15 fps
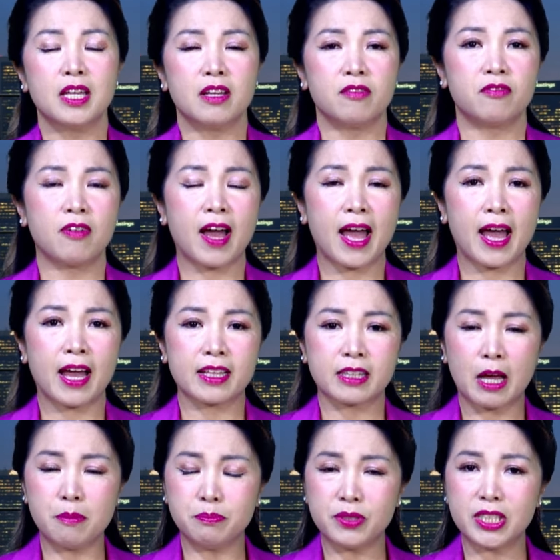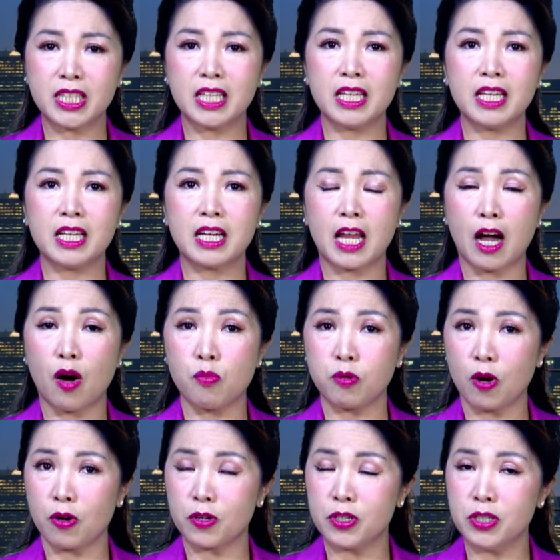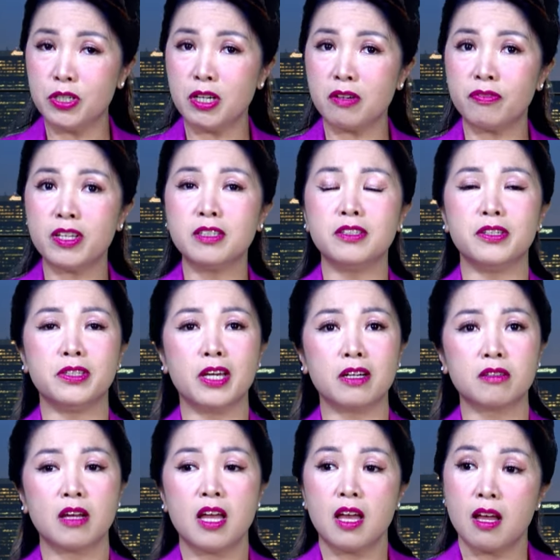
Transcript: Và thậm chí là ông còn hứa với người dân